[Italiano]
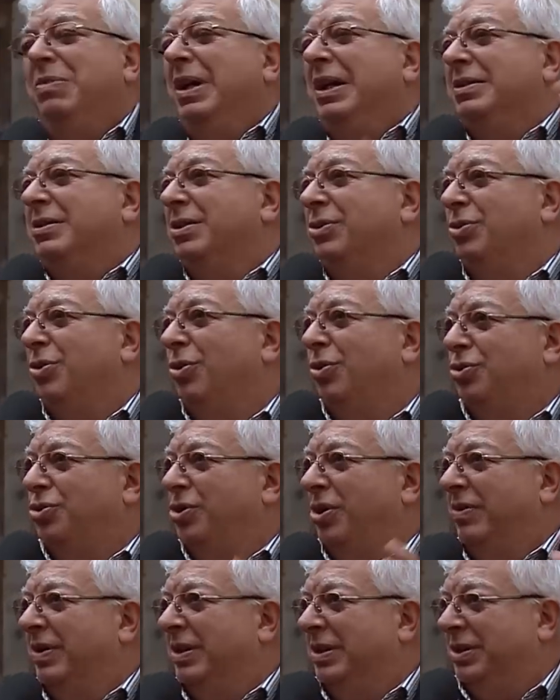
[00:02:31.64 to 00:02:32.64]
parte sono
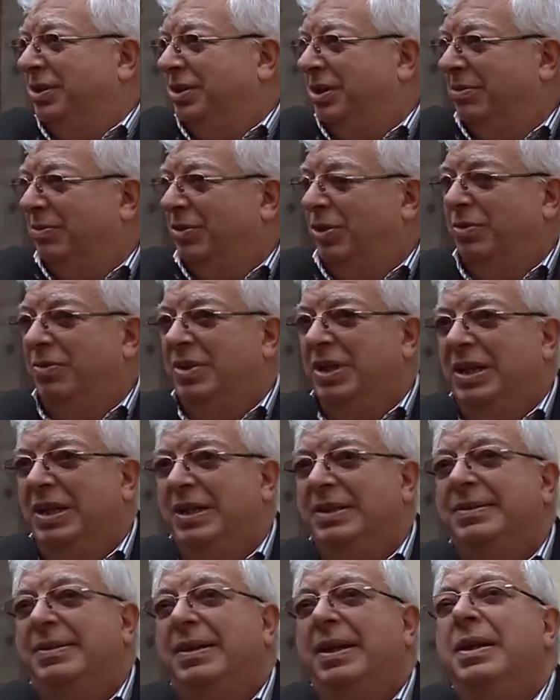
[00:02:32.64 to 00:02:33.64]
giovani diciamo come
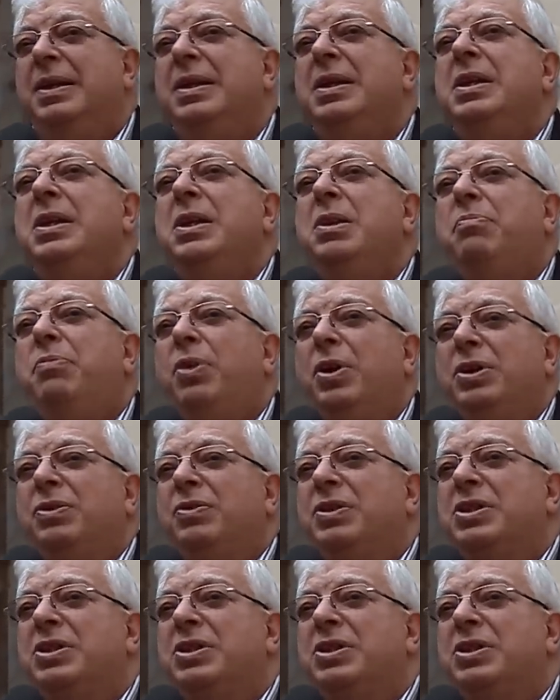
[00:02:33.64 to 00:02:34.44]
realtà. Poi poi